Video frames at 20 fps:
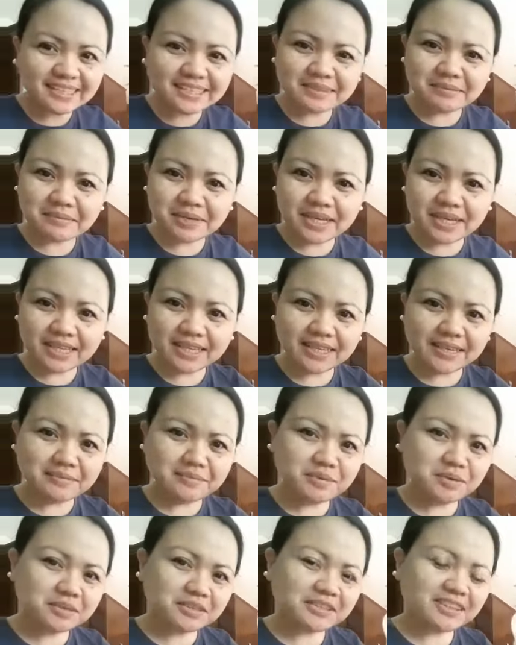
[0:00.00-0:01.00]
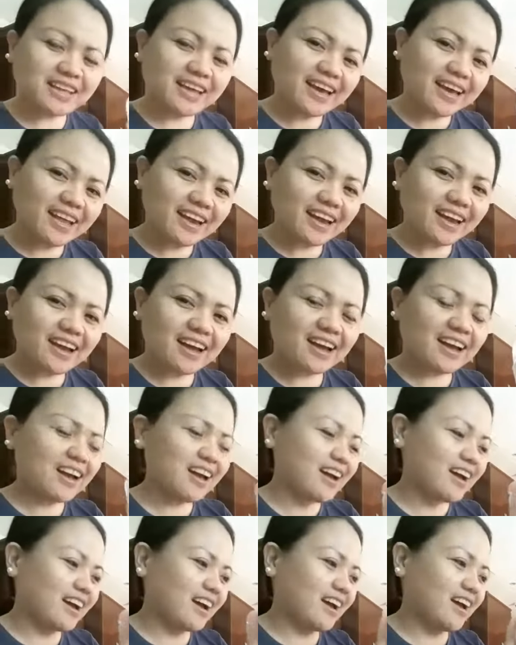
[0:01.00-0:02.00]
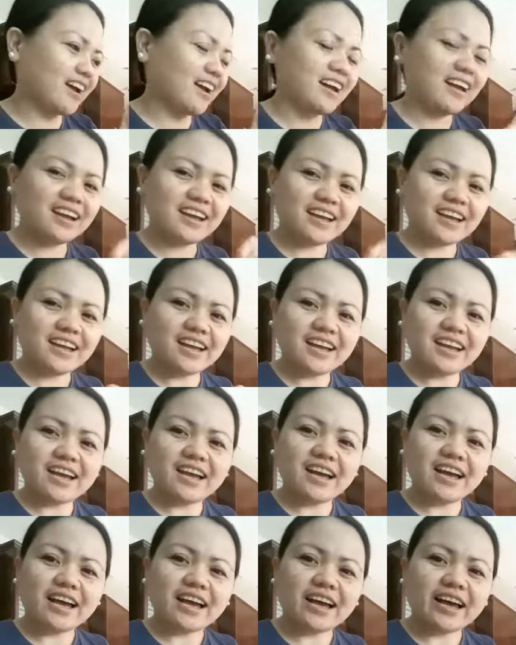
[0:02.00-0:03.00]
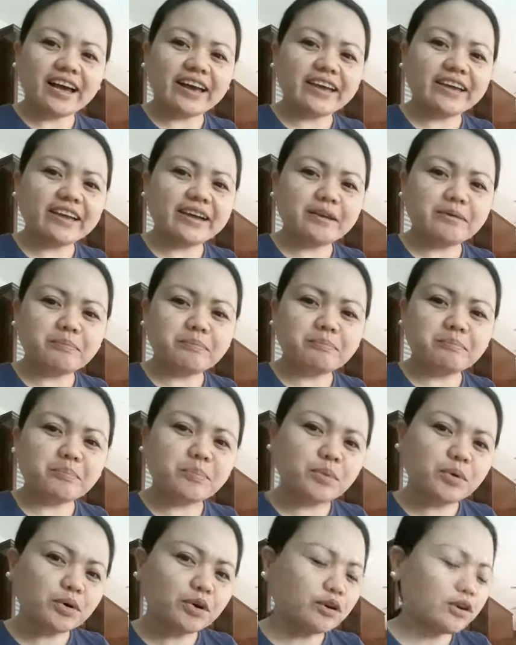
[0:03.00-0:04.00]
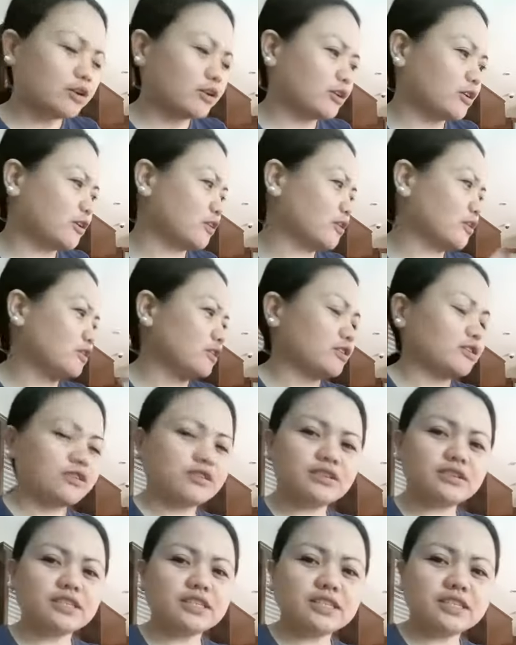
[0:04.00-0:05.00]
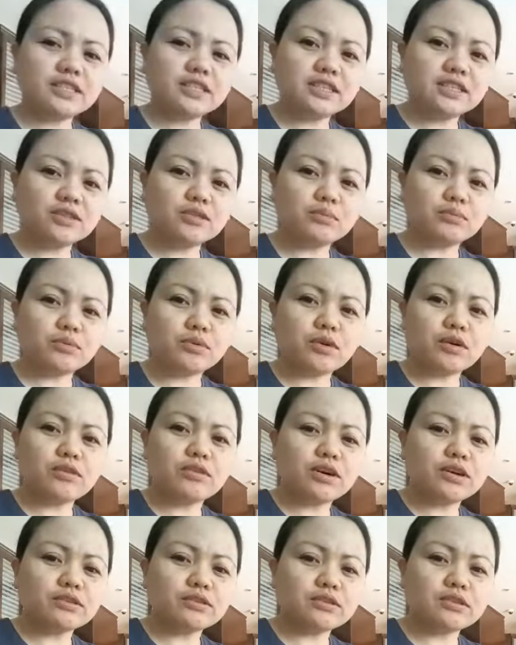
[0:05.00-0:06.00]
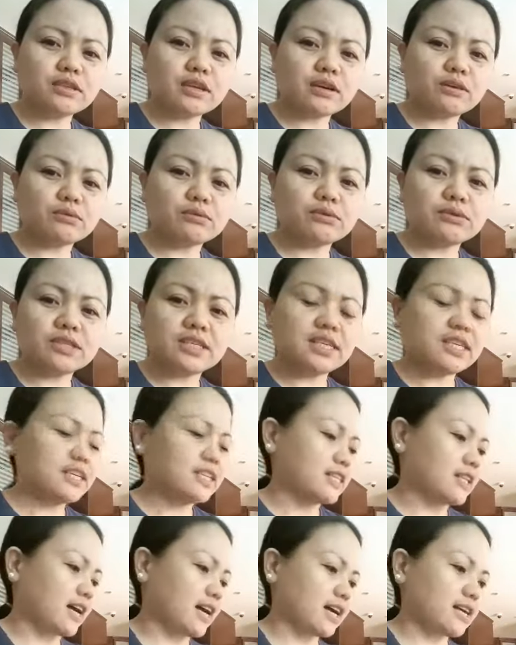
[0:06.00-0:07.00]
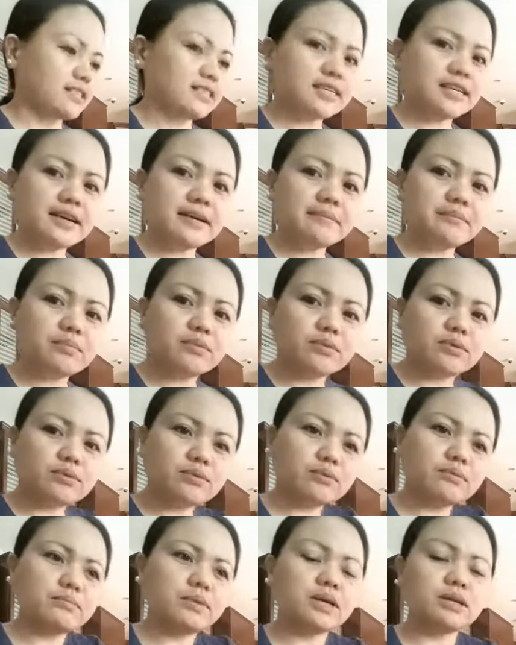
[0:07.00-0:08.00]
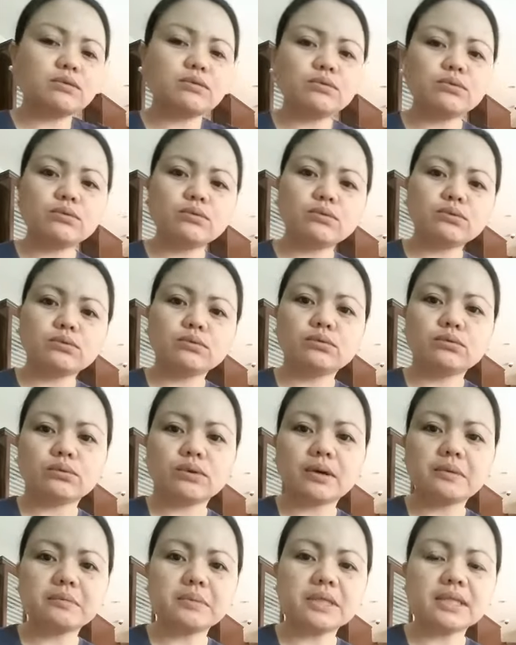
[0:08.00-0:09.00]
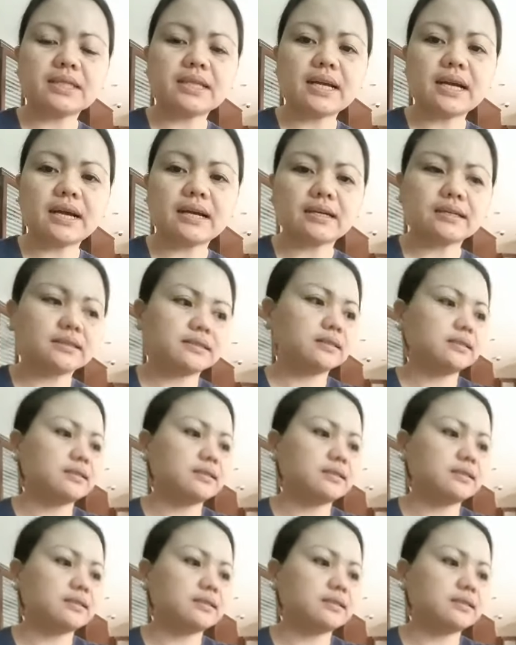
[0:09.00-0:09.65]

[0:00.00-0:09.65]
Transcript: si Miat Emotera. Ayan po. Nandito po ako ngayon sa kusina kasi nga po magluluto kami ng